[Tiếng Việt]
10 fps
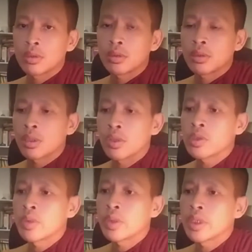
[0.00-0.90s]
nó chỉ
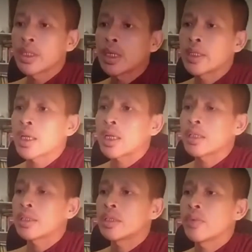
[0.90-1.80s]
vượt miền đây nè khai thiết
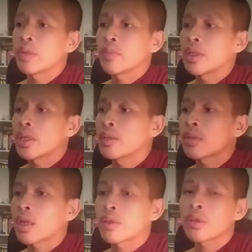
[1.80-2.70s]
chỉ vượt miền đấy cứ thà
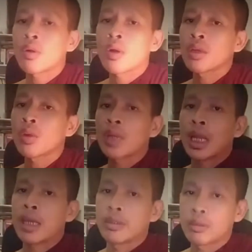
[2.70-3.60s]
cái score group cả
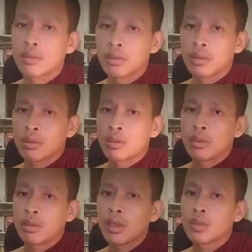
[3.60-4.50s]
lành
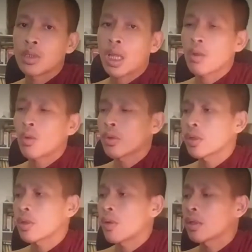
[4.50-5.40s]
từ na có cái
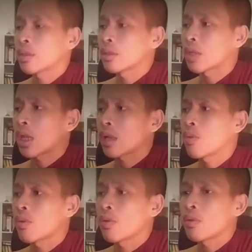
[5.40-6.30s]
score từ na có
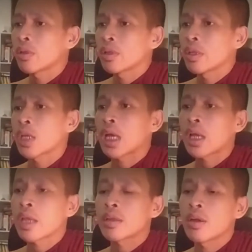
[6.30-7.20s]
cái hàng ấy
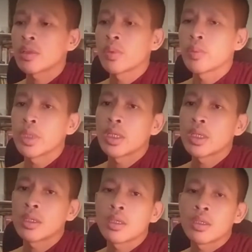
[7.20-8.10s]
đo chỉ vượt miền này
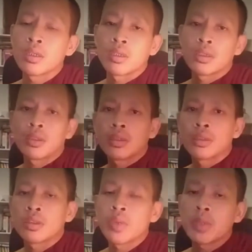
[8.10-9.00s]
chỉ
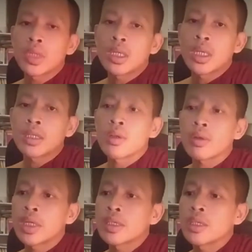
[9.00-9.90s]
vượt miền đây nông
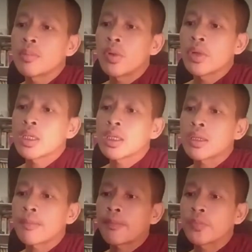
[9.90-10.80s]
đây thì mối nè
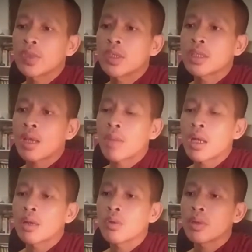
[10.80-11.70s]
cứ thà bạc
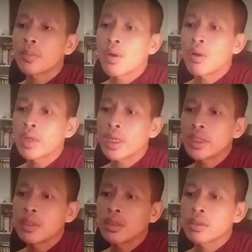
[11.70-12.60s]
luôn pong ấy
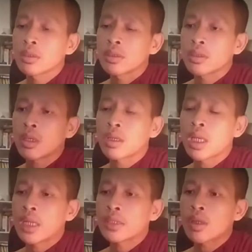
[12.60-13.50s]
toàn
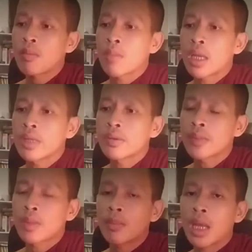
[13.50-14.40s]
hà trong bàn ấy sập tại
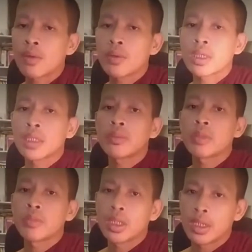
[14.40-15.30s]
bàn nó người ta chỉ vượt miền này